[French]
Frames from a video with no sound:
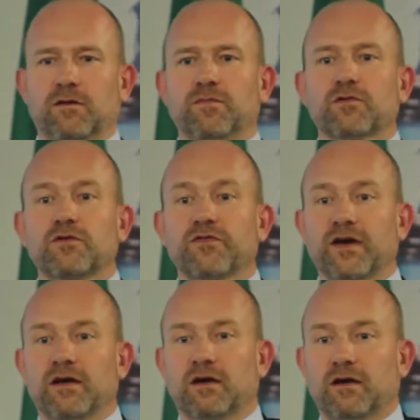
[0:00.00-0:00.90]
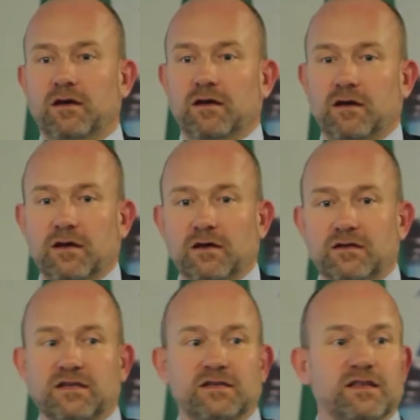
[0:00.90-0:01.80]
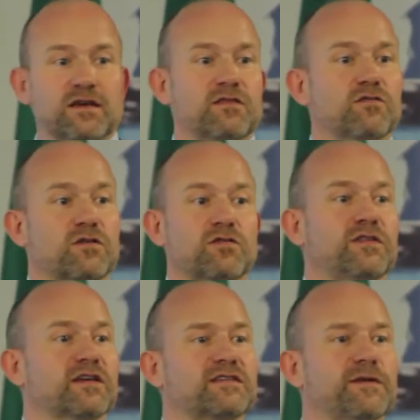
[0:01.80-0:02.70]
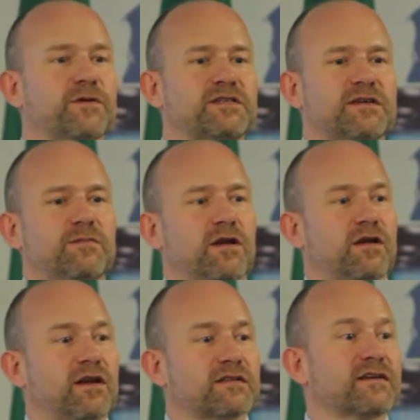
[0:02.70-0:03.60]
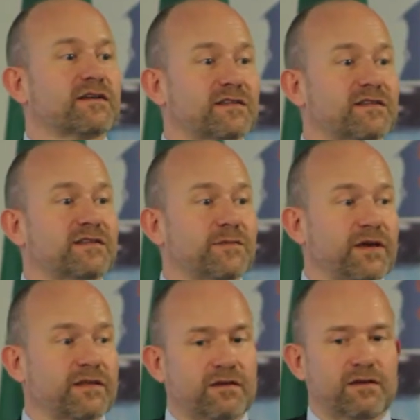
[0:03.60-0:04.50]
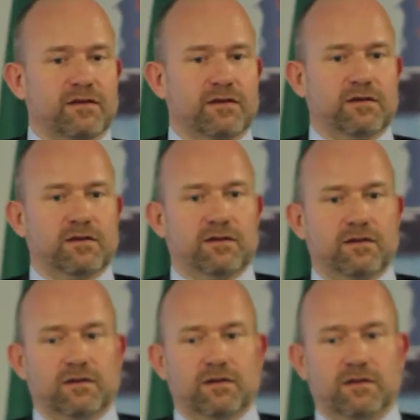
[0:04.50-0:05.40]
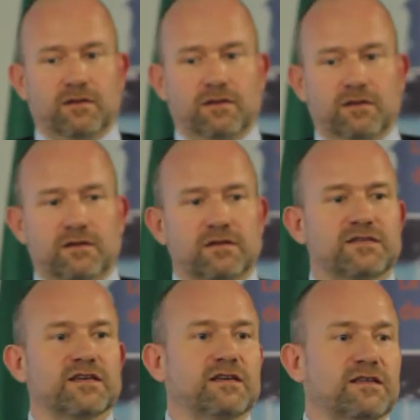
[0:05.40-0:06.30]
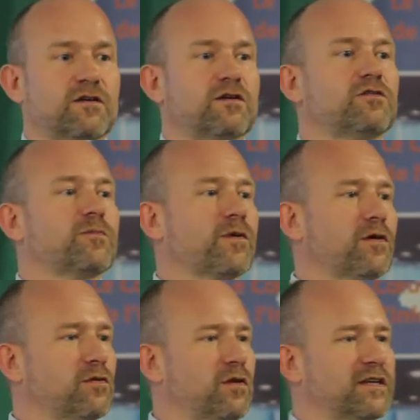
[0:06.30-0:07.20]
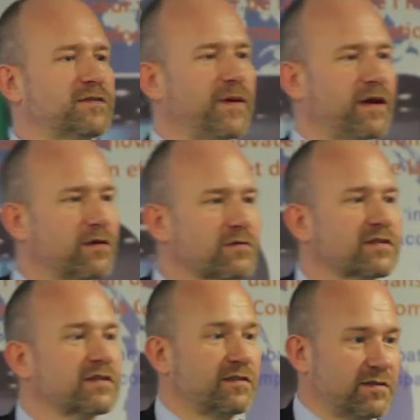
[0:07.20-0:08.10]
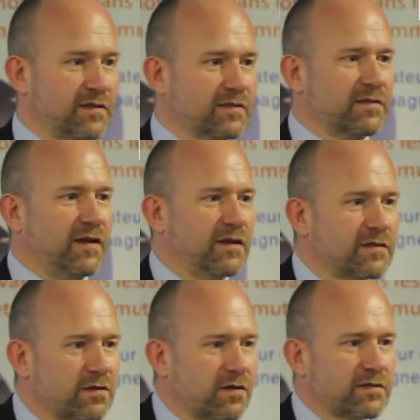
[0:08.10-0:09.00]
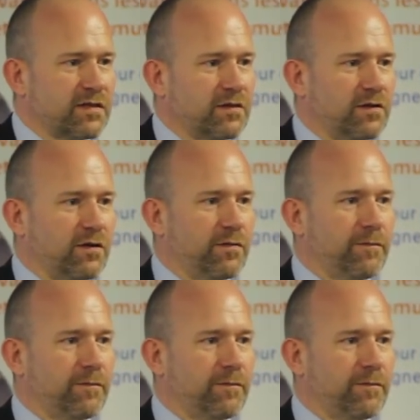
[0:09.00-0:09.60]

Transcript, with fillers: Pour de vrai. C'est-à-dire que dès que c'est possible, l'intérêt, c'est de s'y mettre. C'est de, de prendre de l'expérience et de s'installer sur un secteur.